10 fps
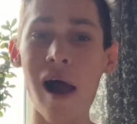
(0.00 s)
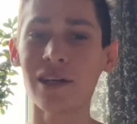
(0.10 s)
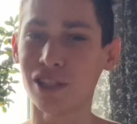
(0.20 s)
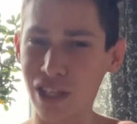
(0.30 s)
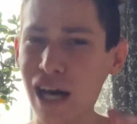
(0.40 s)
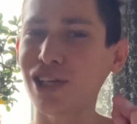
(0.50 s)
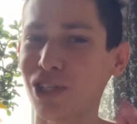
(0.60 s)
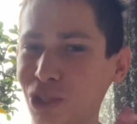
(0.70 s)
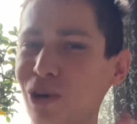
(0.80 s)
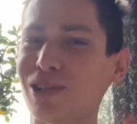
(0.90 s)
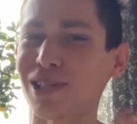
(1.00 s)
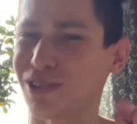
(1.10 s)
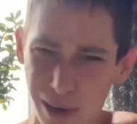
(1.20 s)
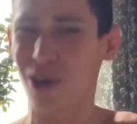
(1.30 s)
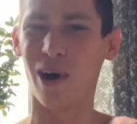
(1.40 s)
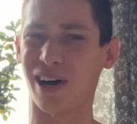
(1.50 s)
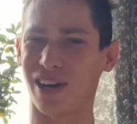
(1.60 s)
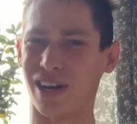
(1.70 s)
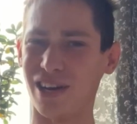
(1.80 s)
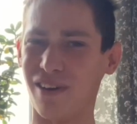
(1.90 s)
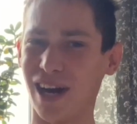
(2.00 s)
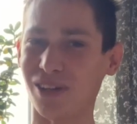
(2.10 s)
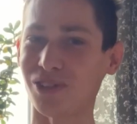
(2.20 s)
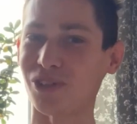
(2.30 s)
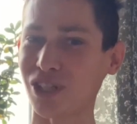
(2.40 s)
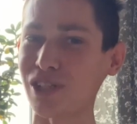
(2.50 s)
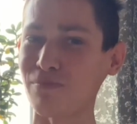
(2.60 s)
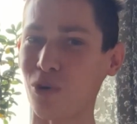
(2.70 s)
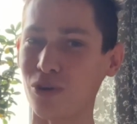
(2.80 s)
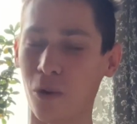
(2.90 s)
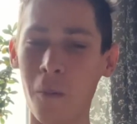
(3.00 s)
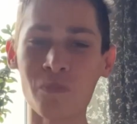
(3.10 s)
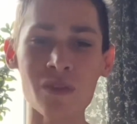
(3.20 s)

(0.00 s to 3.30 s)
И знаете, что я за свою охреневающую жизнь понял?